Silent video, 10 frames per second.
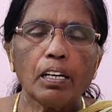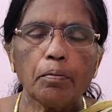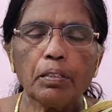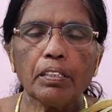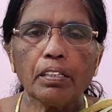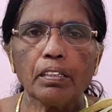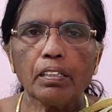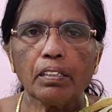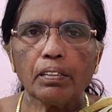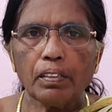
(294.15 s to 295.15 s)

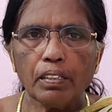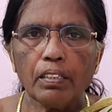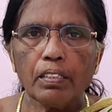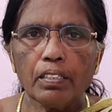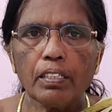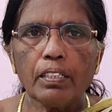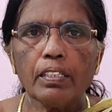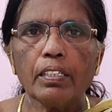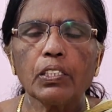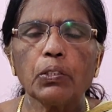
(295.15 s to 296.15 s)
அப்படிங்கிறதுக்காக தான் இந்த
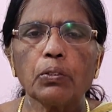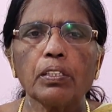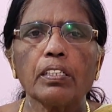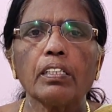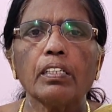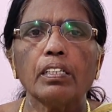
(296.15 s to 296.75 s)
செய்தியை நான் சொன்னேன்